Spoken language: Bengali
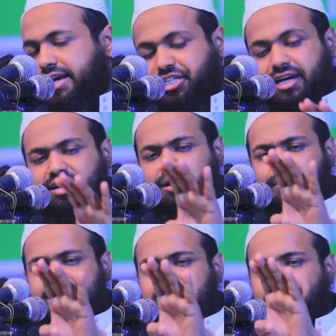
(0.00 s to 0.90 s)
এশার
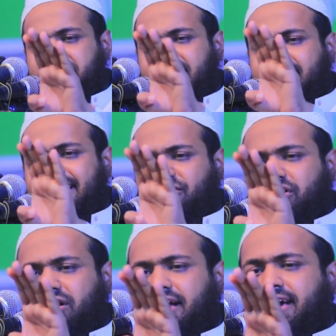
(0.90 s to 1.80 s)
নামাজ আপনি আদায়
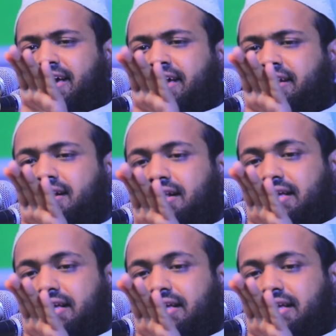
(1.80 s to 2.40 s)
করলেন